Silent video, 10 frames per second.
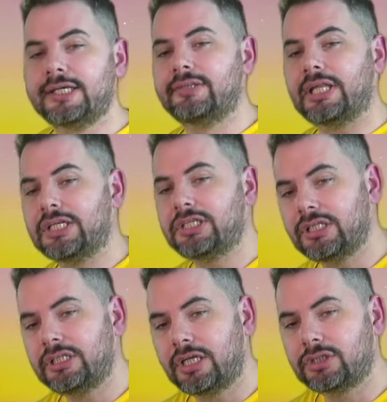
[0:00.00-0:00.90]

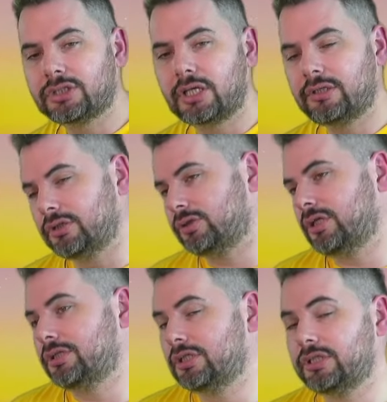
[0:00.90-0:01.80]
najsilniejsze, znaczy
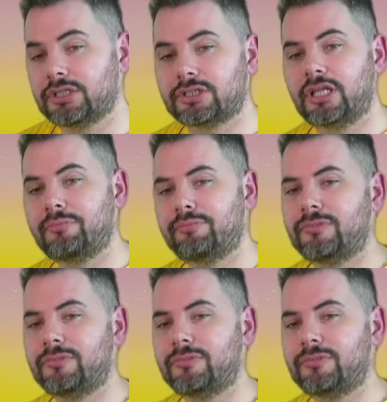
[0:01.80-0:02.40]
najsilniejsze, naj,